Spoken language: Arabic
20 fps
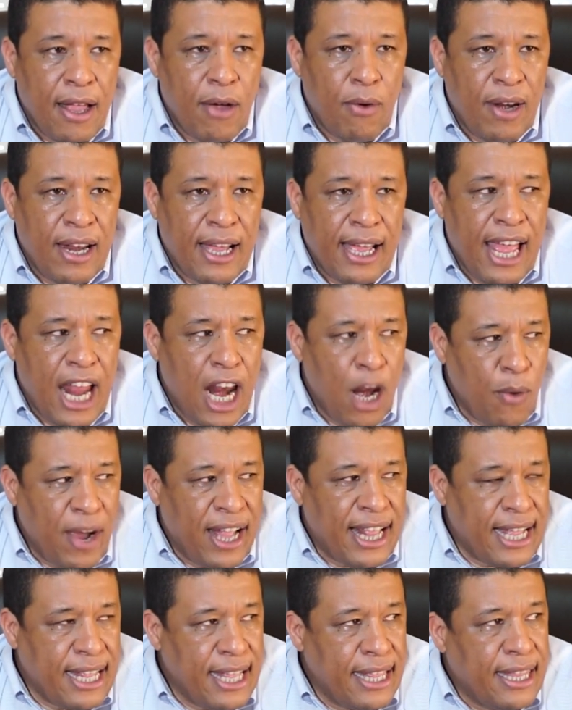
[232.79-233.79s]
او لا حل
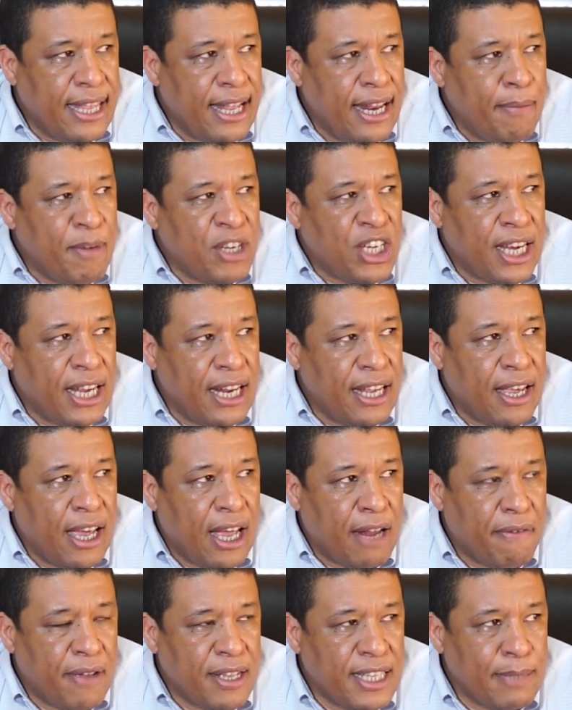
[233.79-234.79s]
واحد العدد ديال المشاكل اللي
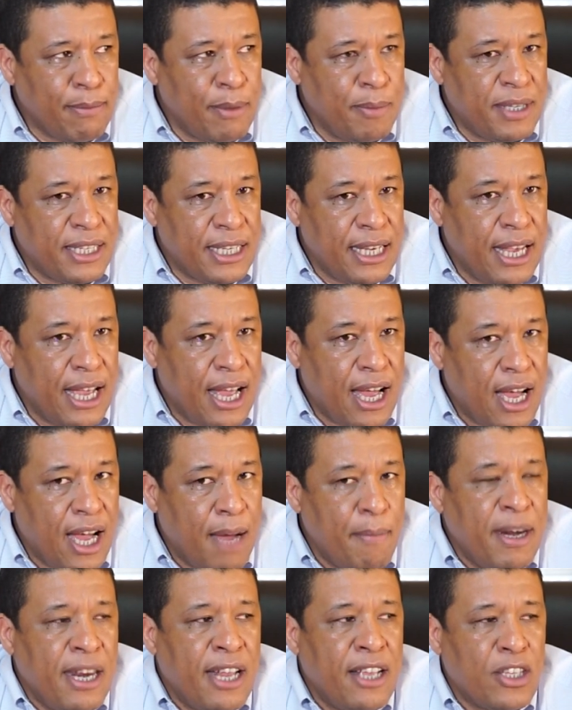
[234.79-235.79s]
كيعرفها تصميم
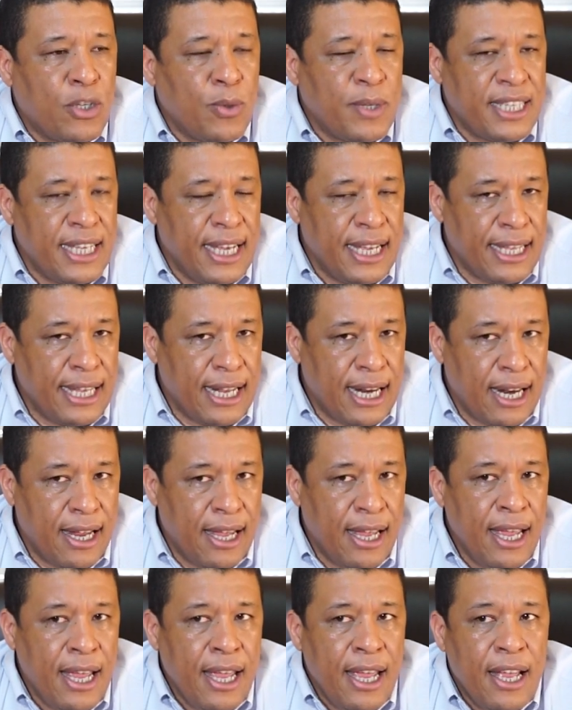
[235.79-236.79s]
التهيئه منها التوسيع
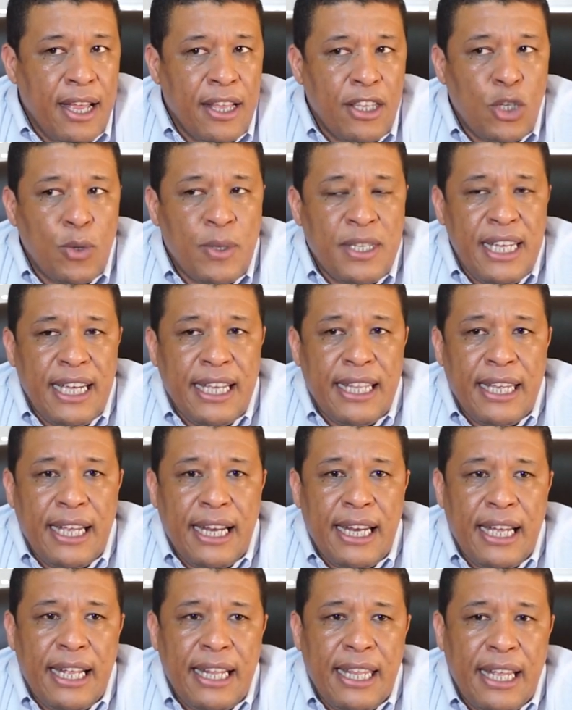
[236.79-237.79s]
ديال التوسيع
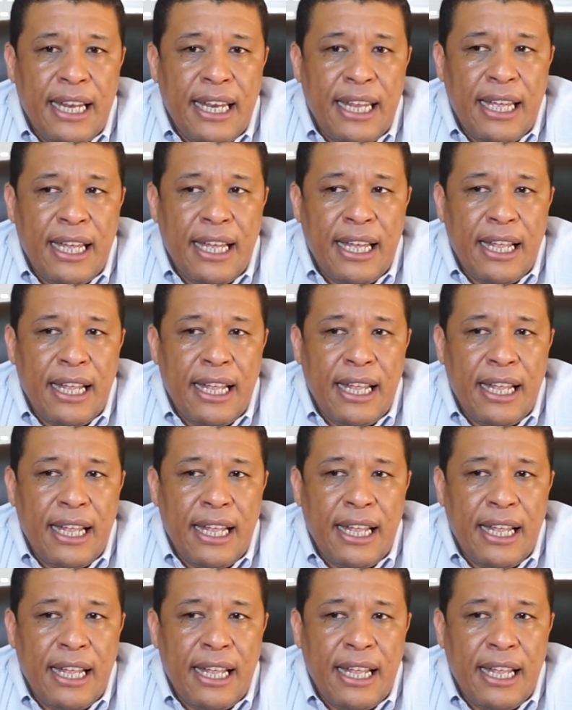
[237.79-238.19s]
ديال ديال